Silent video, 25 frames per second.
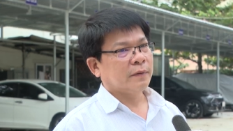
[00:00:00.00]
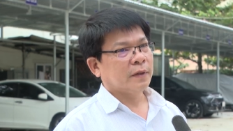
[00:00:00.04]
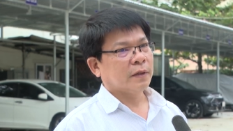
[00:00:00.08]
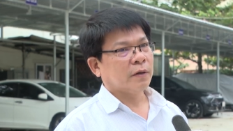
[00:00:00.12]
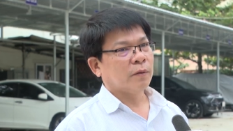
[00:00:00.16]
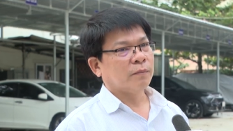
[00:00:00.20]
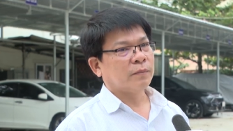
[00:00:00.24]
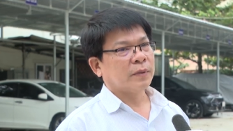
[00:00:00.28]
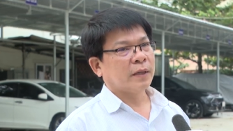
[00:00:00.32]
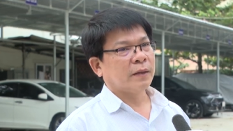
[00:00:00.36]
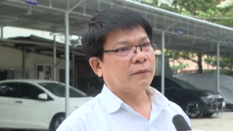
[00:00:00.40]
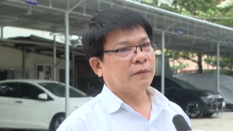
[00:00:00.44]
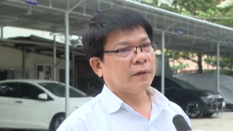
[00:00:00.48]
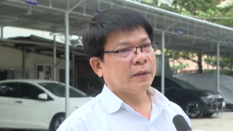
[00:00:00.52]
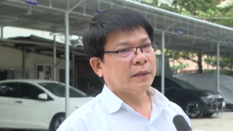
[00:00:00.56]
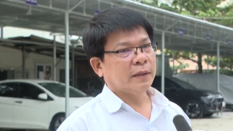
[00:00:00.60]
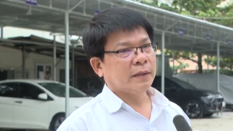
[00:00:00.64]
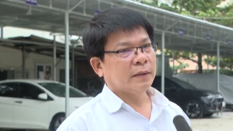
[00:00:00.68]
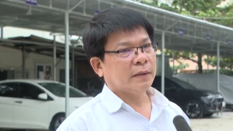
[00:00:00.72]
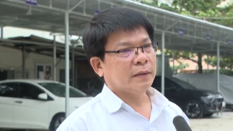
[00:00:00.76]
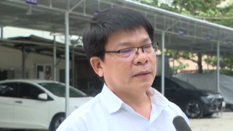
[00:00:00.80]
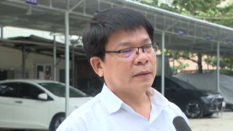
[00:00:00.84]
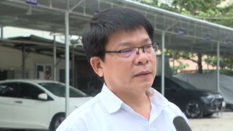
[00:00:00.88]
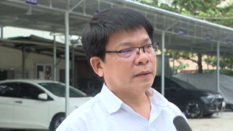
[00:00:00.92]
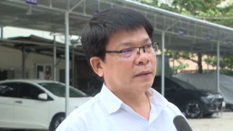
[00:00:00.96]
cùng địa
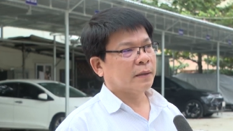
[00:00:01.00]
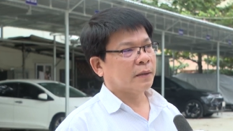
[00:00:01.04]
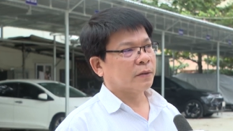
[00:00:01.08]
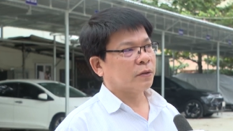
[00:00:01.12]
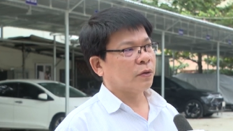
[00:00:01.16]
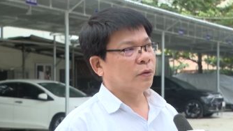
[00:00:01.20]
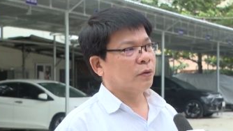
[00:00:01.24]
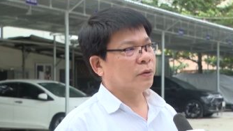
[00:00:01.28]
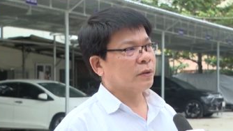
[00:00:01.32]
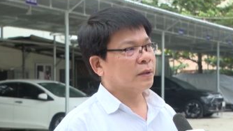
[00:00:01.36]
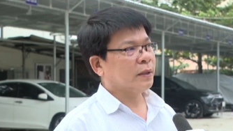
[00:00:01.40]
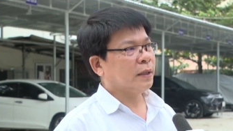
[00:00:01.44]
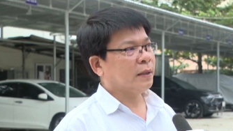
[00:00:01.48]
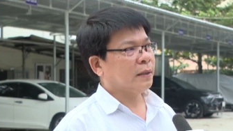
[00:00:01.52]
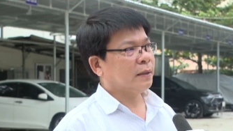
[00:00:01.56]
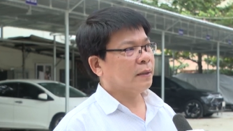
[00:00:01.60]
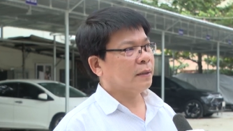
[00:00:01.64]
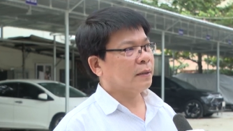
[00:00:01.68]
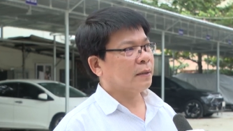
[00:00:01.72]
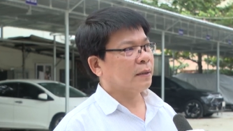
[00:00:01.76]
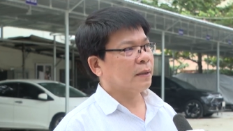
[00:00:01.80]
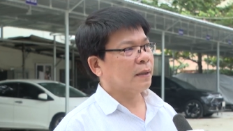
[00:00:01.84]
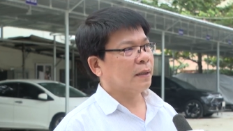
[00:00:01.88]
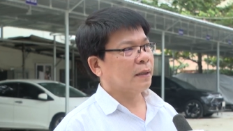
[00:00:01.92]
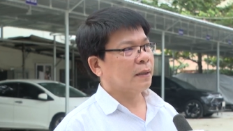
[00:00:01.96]
phương tổ chức
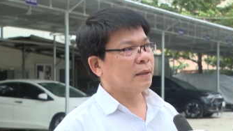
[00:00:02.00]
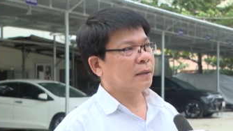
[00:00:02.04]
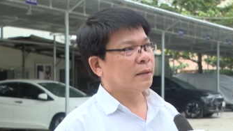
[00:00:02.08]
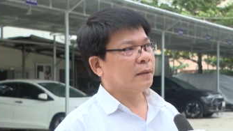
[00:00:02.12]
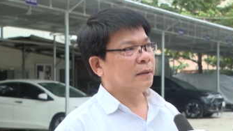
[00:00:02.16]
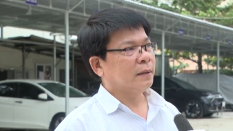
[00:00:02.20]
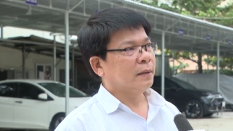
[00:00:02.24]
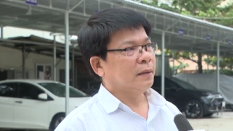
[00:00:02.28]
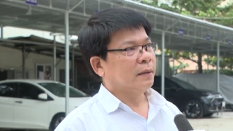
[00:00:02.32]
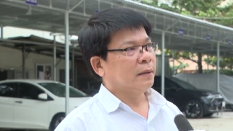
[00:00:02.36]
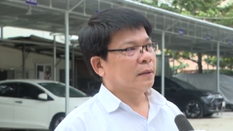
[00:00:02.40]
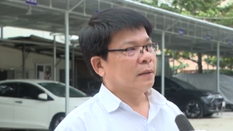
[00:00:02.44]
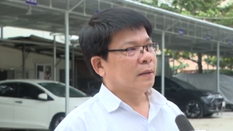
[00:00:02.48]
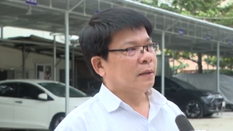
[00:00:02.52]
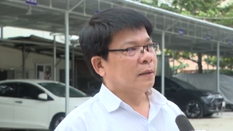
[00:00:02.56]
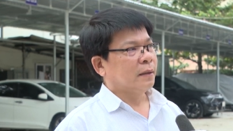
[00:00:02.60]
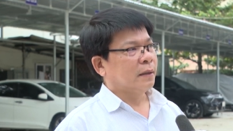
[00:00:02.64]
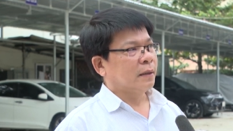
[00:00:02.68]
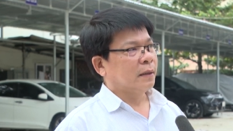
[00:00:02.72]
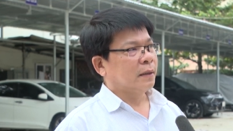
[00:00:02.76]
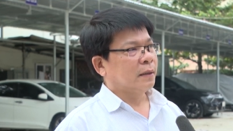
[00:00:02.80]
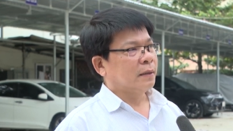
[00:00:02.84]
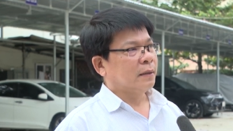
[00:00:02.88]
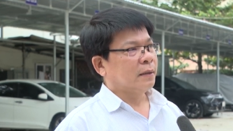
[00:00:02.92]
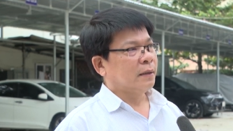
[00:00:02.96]
là
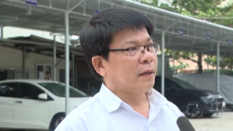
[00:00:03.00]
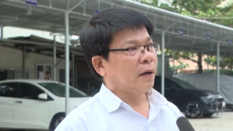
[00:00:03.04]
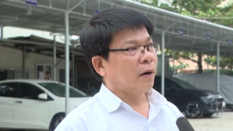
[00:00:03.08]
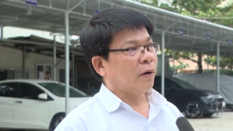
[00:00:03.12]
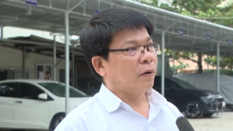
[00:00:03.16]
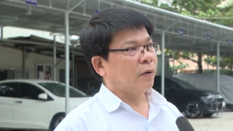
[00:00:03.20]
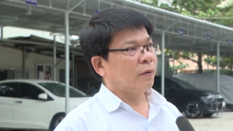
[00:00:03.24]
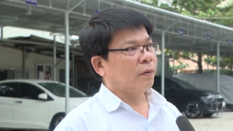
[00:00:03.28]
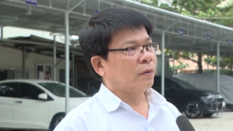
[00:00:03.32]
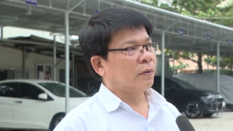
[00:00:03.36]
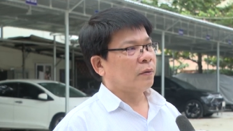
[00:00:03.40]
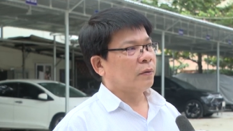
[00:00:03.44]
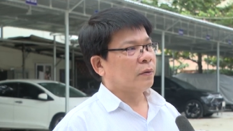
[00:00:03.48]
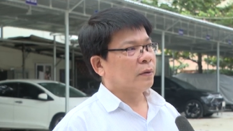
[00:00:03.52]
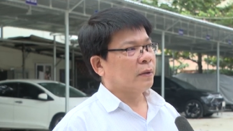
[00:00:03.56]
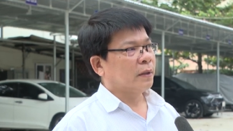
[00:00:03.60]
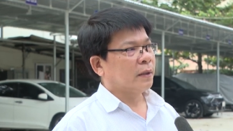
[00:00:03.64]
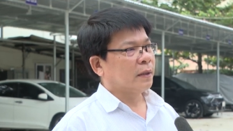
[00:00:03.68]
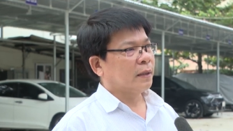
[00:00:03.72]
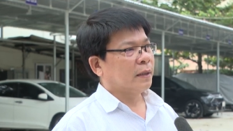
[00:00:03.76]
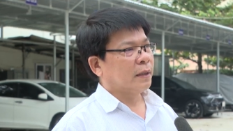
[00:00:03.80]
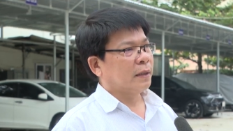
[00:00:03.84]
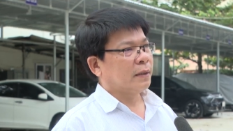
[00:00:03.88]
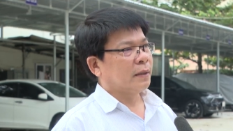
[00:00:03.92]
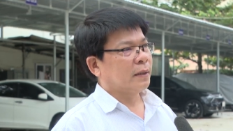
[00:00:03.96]
à, dọn
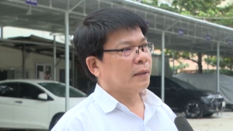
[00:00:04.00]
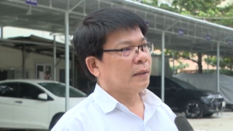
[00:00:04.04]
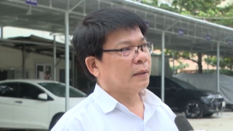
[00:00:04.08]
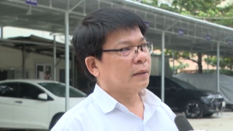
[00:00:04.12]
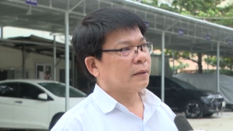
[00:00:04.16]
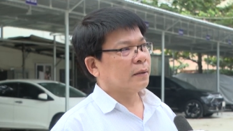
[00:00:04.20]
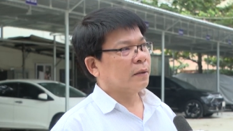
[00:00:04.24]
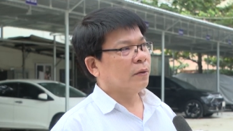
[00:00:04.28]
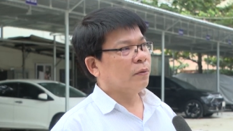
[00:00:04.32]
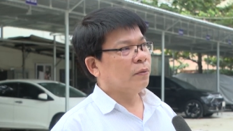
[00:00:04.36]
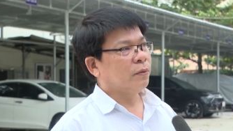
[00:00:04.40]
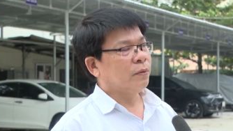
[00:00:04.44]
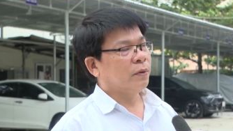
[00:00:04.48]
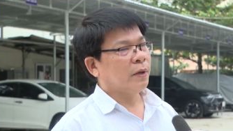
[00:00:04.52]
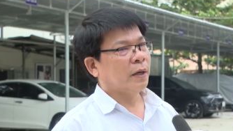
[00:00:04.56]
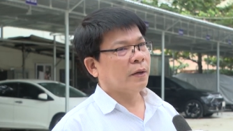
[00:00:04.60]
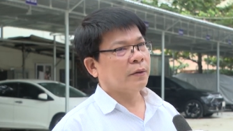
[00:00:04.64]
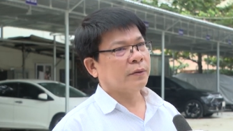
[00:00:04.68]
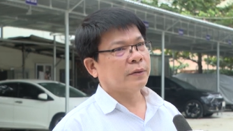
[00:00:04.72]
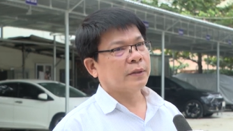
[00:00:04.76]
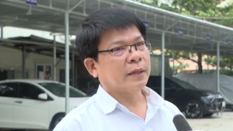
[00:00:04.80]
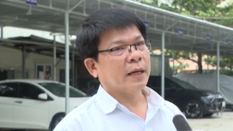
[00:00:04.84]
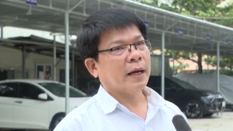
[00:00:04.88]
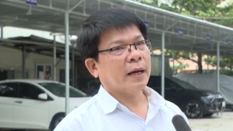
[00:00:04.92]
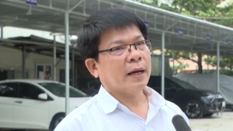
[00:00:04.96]
à, thu
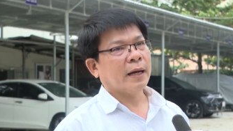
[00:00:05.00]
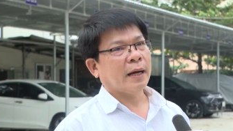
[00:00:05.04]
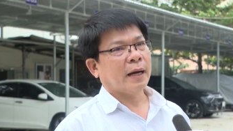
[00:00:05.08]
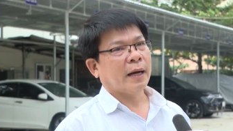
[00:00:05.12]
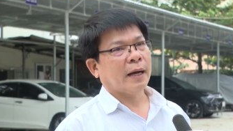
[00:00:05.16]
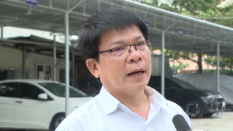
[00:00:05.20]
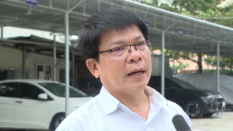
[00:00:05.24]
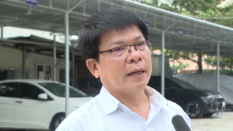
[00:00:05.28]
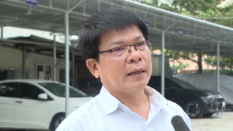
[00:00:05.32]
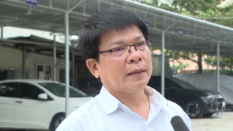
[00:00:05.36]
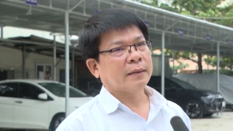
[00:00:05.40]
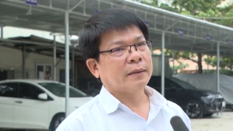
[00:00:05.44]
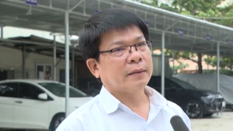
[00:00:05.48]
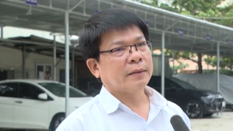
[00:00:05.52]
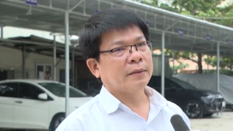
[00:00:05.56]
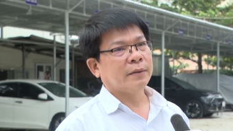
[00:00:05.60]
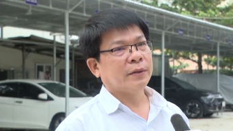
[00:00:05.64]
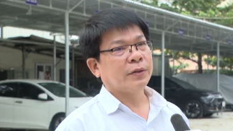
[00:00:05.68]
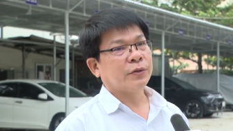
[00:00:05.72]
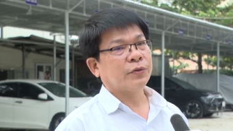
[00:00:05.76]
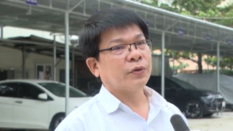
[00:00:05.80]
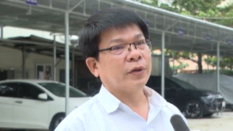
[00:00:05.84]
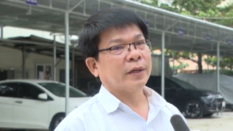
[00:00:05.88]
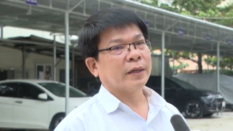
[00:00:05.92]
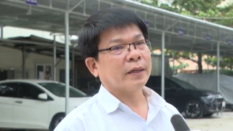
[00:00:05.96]
hồi giá hạ
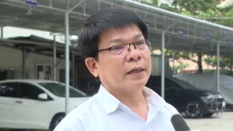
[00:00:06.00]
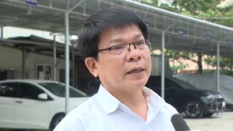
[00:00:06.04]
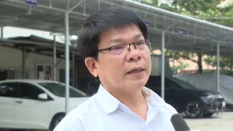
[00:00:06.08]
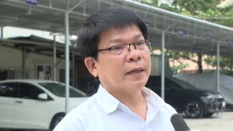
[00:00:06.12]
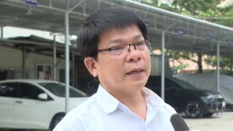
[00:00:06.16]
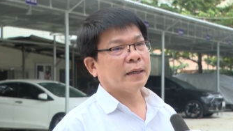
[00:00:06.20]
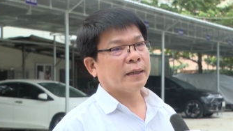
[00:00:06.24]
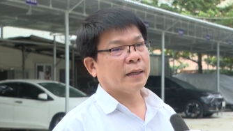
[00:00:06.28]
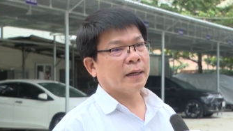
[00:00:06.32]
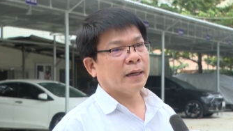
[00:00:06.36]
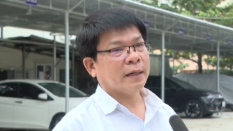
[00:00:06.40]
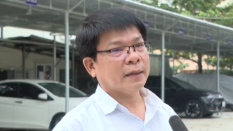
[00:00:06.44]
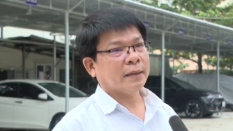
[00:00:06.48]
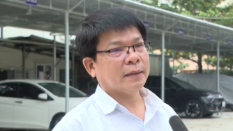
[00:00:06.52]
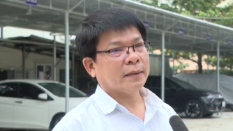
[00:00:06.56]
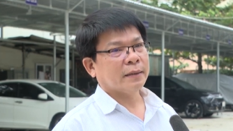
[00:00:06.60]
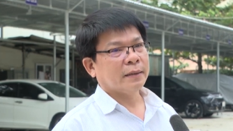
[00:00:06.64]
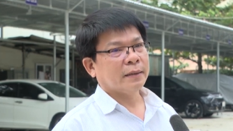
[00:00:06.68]
di chuyển đi nơi khác